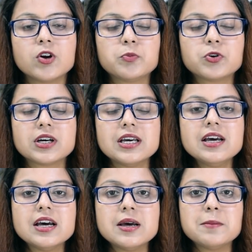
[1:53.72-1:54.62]
গল্পটাকে
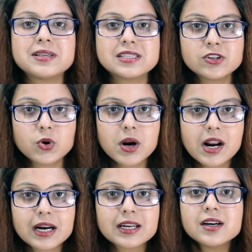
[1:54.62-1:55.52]
প্রেজেন্ট
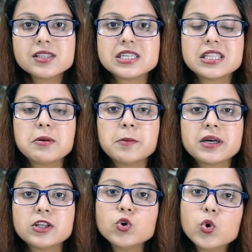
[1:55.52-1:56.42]
করার একটা
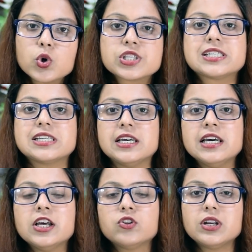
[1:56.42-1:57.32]
চিন্তাভাবনা কিন্তু হচ্ছে
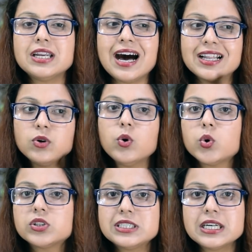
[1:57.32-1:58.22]
তো এটা আদৌ
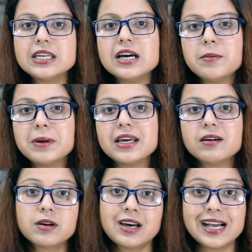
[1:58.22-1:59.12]
হচ্ছে কি না মানে
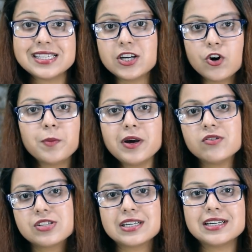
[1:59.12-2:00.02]
কাজে কর্মে
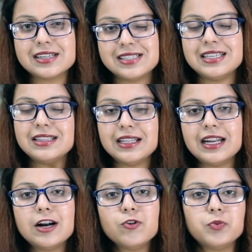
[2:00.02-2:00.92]
হচ্ছে কি না
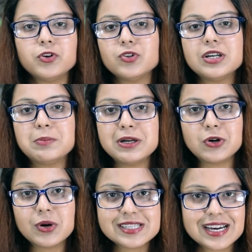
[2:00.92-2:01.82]
চিন্তাধারার উপরে তো ডিপেন্ড
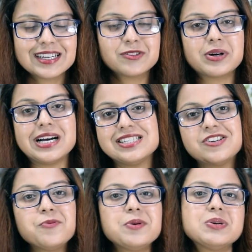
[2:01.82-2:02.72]
করা যায় না তো কাজে কর্মে